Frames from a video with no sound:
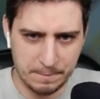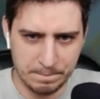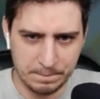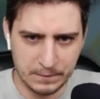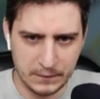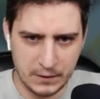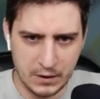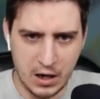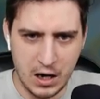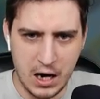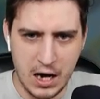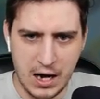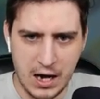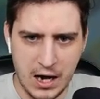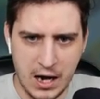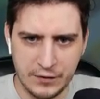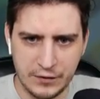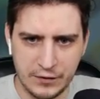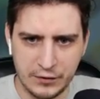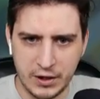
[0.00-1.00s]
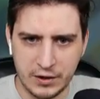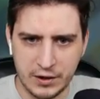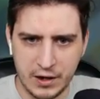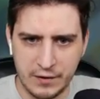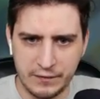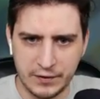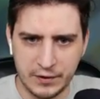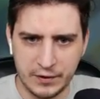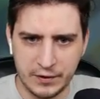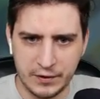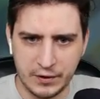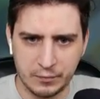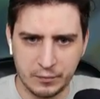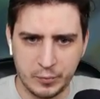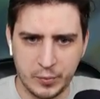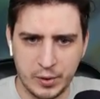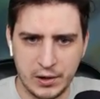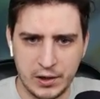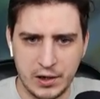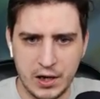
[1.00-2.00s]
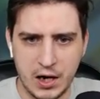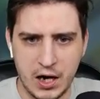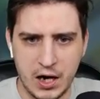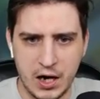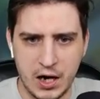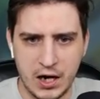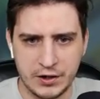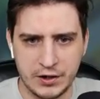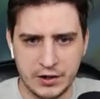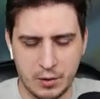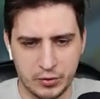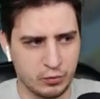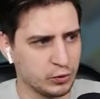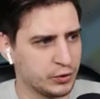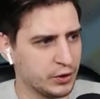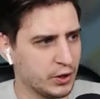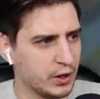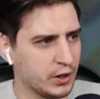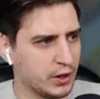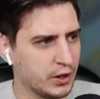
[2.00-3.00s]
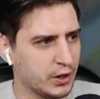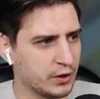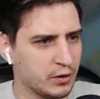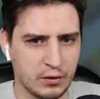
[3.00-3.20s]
А, так у меня графика. Блять, а почему так?